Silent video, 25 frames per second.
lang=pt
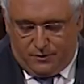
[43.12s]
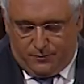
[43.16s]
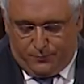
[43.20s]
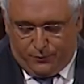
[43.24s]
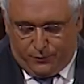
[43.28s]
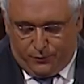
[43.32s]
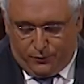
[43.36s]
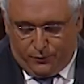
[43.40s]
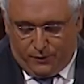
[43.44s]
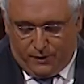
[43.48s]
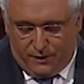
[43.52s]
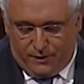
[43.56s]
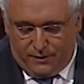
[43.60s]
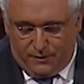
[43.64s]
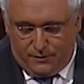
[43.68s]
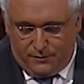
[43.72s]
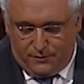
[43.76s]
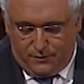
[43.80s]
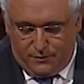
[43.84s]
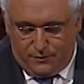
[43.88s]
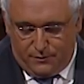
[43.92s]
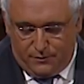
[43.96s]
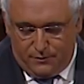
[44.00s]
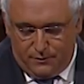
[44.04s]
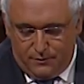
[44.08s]
e
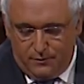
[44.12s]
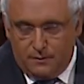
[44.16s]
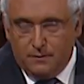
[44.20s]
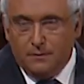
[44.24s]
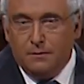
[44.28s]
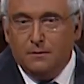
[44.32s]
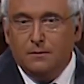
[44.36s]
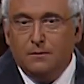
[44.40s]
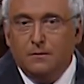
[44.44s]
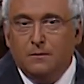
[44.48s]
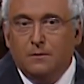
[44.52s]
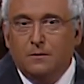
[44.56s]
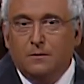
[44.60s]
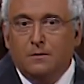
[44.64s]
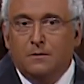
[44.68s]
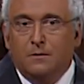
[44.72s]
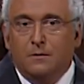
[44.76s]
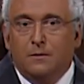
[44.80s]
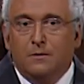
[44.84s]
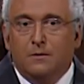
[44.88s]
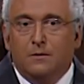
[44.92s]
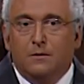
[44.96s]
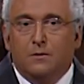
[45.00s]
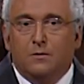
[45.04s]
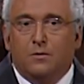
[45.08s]
portugueses,
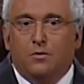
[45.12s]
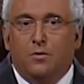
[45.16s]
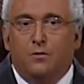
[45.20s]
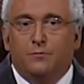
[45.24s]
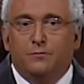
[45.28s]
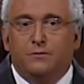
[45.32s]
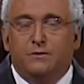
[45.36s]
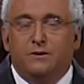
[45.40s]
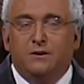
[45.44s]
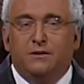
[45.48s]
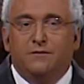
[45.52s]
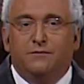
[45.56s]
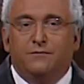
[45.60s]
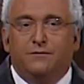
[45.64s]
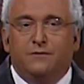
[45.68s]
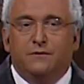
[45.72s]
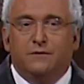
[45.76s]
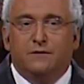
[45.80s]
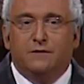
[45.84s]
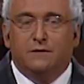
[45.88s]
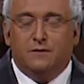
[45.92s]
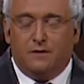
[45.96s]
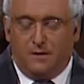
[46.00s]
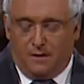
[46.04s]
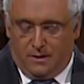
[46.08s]
como tive
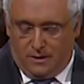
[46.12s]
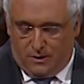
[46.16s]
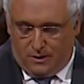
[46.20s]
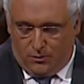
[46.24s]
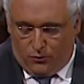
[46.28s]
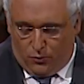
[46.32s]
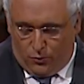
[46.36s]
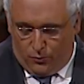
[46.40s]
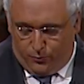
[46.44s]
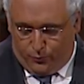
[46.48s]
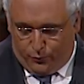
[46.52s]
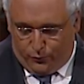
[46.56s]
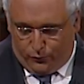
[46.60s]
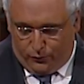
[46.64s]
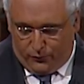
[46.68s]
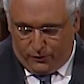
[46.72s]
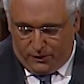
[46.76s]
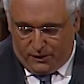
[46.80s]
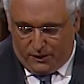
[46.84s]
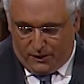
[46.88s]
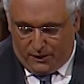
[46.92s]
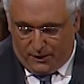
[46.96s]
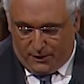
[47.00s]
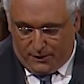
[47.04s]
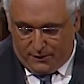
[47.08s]
a
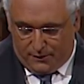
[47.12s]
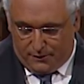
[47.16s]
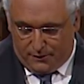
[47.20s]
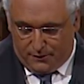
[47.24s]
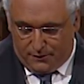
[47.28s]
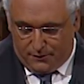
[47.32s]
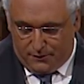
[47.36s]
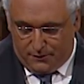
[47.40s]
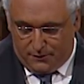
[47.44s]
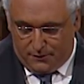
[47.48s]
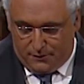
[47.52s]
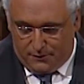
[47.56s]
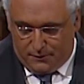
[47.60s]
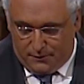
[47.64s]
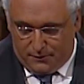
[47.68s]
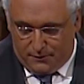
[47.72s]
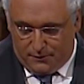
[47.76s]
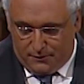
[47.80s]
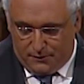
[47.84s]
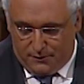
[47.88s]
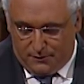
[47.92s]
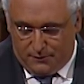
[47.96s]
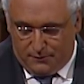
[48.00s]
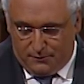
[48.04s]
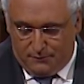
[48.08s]
oportunidade
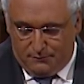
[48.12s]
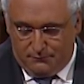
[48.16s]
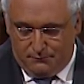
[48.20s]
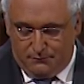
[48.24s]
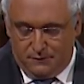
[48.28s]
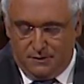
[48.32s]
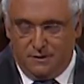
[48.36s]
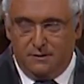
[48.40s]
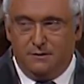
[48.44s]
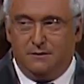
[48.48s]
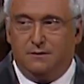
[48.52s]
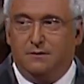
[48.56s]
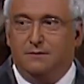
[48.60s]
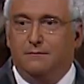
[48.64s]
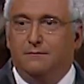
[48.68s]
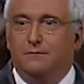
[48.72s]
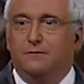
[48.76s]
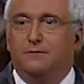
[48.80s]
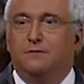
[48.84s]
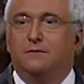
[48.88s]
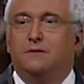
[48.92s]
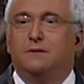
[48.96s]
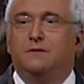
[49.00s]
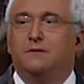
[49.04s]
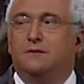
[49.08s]
uh, de,
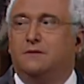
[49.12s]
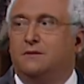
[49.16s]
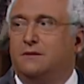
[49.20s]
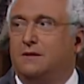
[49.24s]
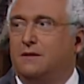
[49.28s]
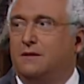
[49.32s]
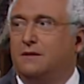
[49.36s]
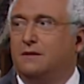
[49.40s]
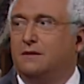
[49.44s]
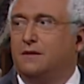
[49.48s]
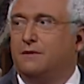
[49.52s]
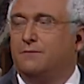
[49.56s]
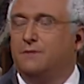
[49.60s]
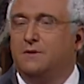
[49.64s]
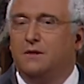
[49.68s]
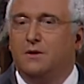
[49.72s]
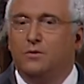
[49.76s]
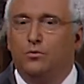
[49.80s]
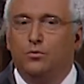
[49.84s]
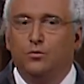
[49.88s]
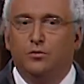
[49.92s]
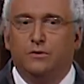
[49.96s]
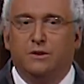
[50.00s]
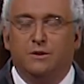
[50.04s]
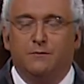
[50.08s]
de dizer na minha
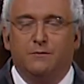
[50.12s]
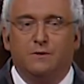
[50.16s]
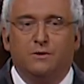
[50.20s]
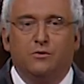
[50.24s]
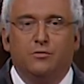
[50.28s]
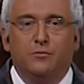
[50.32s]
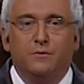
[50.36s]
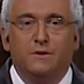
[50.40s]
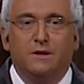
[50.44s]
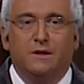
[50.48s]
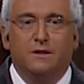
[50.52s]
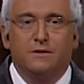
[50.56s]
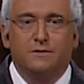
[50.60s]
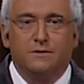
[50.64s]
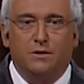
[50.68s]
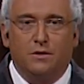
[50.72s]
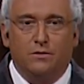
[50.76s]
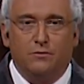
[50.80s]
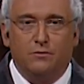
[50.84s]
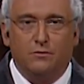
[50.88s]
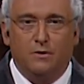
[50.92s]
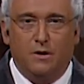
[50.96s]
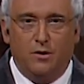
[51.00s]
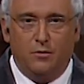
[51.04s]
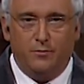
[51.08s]
última
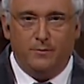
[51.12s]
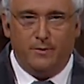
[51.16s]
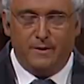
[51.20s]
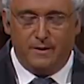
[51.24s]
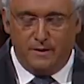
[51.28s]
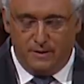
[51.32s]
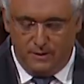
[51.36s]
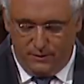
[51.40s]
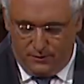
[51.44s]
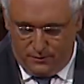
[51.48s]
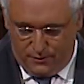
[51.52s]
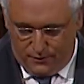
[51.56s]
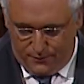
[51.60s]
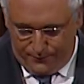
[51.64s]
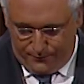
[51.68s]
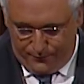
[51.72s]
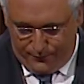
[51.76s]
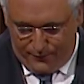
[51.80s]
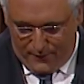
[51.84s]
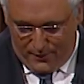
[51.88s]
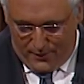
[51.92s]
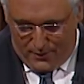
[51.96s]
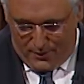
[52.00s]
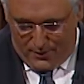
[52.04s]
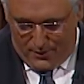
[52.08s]
comunicação ao país,
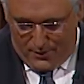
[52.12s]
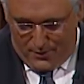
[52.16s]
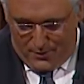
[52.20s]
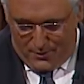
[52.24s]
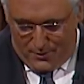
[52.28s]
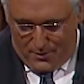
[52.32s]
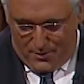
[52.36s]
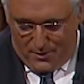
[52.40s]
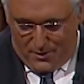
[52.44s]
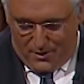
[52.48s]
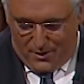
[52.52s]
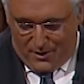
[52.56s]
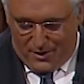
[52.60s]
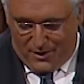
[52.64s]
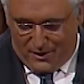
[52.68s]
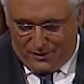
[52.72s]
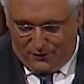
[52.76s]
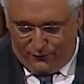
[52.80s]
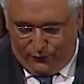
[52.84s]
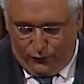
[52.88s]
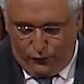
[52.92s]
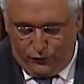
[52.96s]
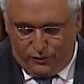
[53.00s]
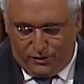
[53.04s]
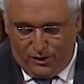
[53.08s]
a
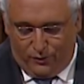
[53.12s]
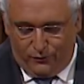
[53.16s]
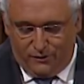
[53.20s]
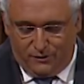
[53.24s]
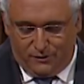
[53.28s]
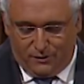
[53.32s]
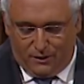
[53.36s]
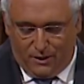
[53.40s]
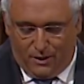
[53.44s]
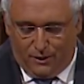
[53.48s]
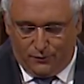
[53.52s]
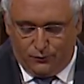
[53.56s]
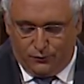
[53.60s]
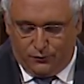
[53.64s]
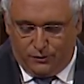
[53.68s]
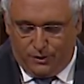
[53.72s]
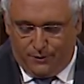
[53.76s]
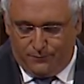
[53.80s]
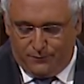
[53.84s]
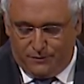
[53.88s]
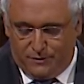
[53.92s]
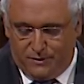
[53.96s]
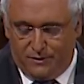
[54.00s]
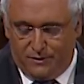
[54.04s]
devolução integral do tempo de